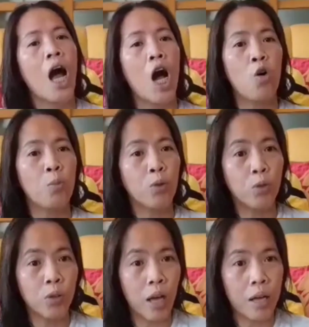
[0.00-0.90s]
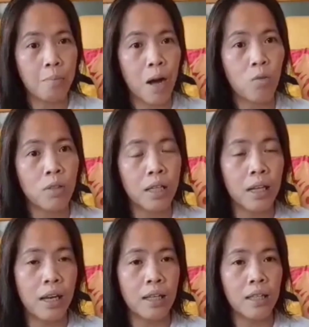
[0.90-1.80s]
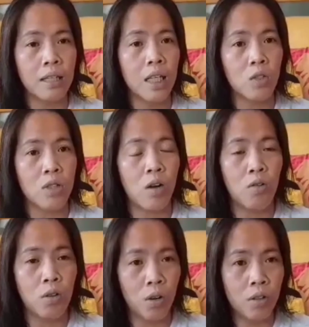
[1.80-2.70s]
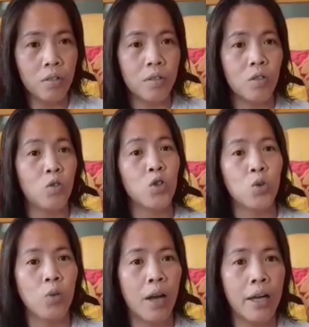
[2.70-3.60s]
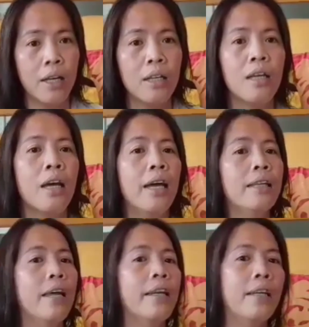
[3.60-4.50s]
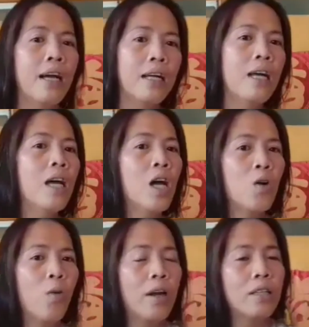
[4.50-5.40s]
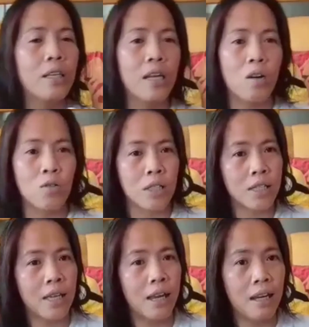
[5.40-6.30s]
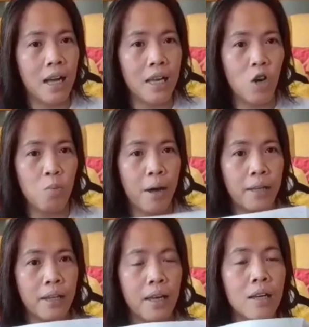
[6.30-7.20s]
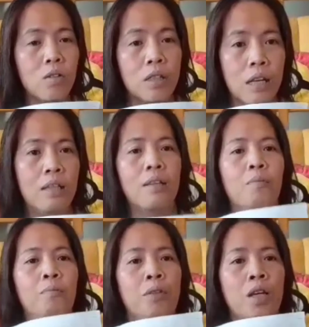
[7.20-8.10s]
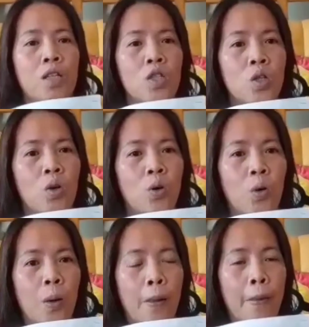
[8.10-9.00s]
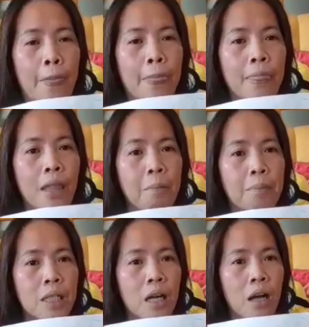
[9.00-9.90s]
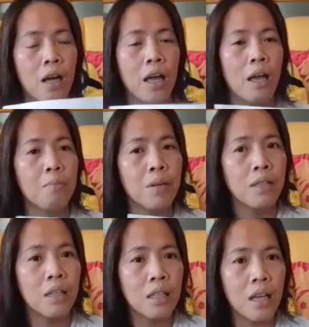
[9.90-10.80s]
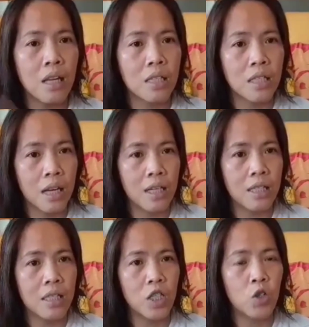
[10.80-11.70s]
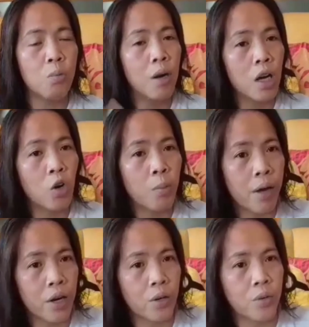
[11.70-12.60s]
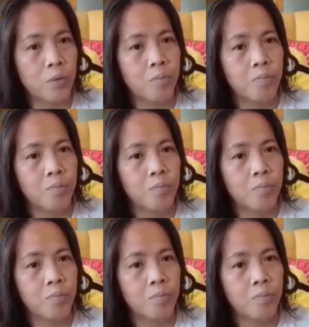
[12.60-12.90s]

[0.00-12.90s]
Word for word: ako po ay bagong dating lang din dito sa Hong Kong noong July. And then, nag-quarantine ako sa Selka, Yaumate Hotel. So, nagpat uh, ah, every TTH guys, yung mga gobyerno